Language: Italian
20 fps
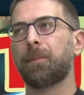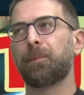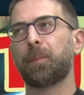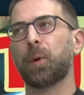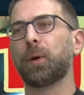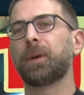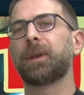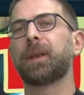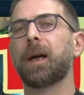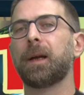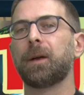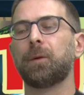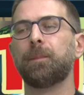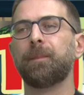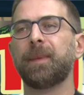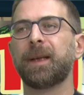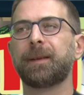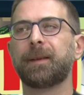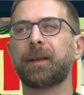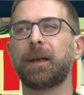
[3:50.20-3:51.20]
portare un
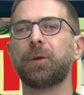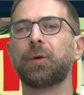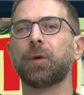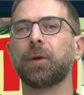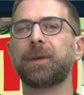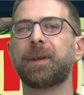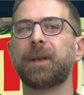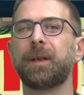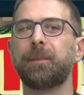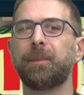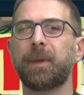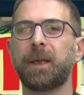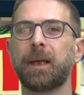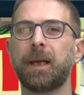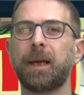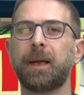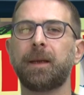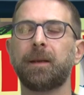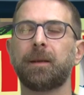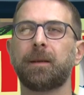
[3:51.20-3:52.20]
messaggio
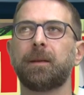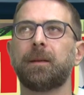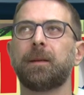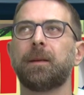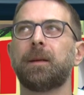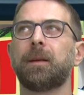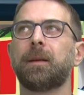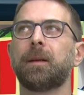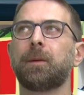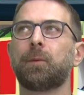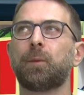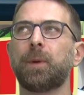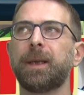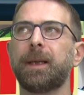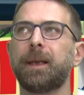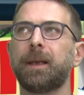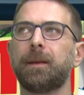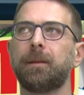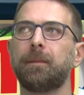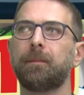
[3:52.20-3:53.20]
simile, eh,
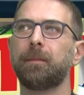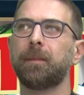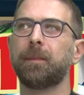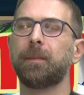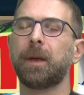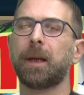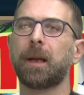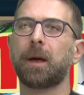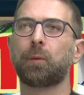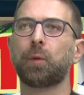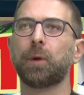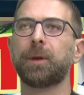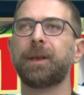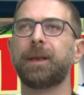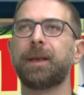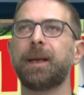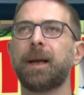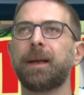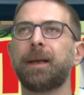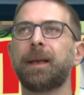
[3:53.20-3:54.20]
quindi la
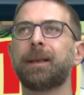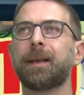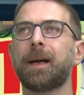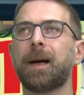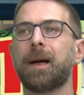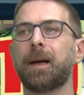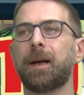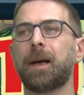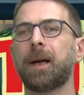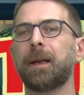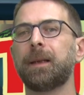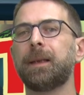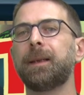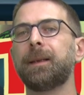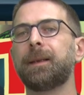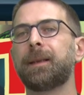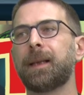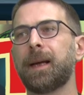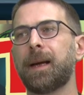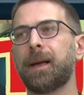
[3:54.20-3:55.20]
quotidianità
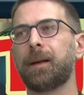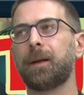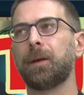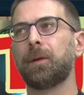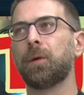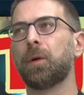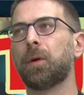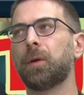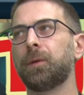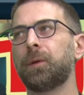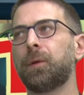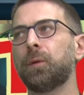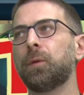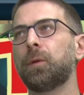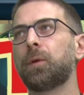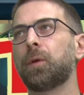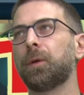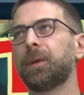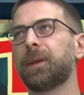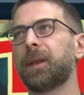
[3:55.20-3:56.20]
all'interno di
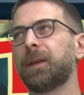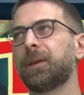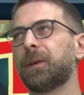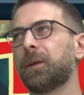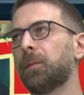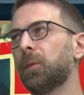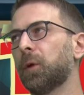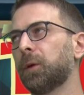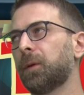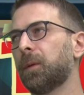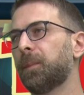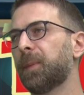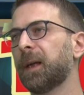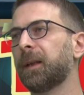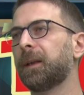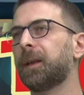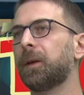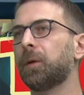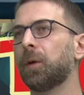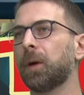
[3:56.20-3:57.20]
un contesto molto
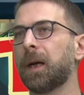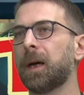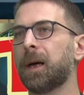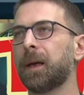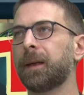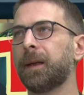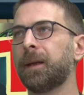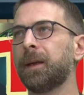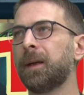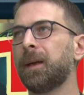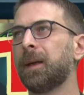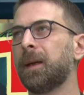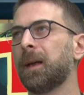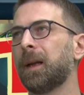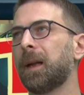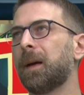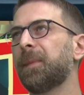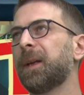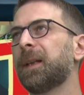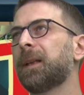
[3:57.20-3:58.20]
particolare.
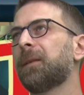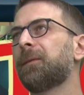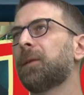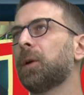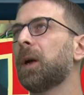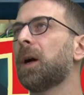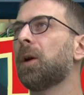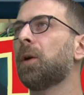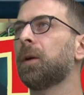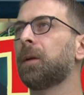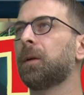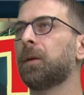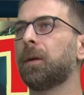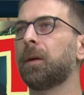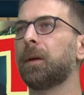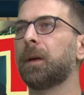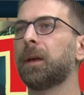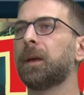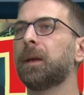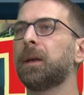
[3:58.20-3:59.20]
La metafora
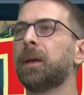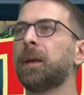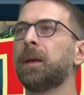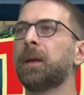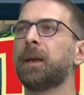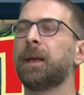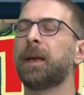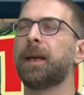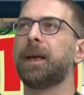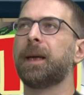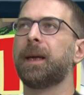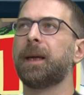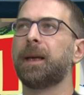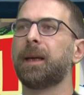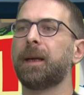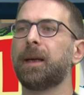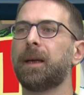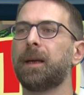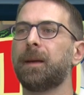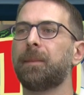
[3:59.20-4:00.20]
horror
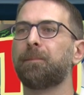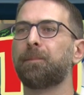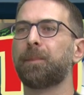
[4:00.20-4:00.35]
è